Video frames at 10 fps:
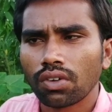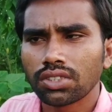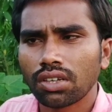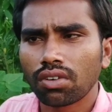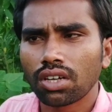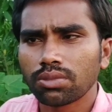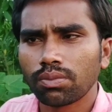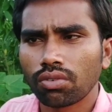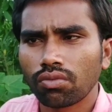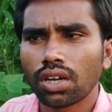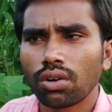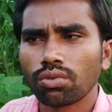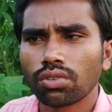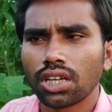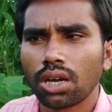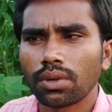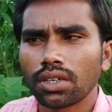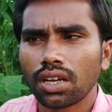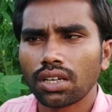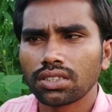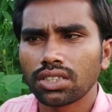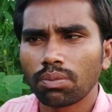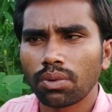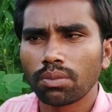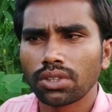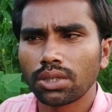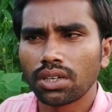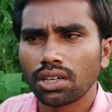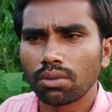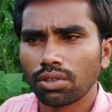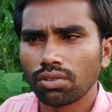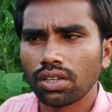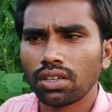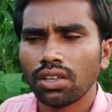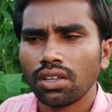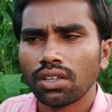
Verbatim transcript: వచ్చే అవకాశం ఎక్కువగా ఉంటుంది కాబట్టి ఈ మిత్రిని అనే మందుని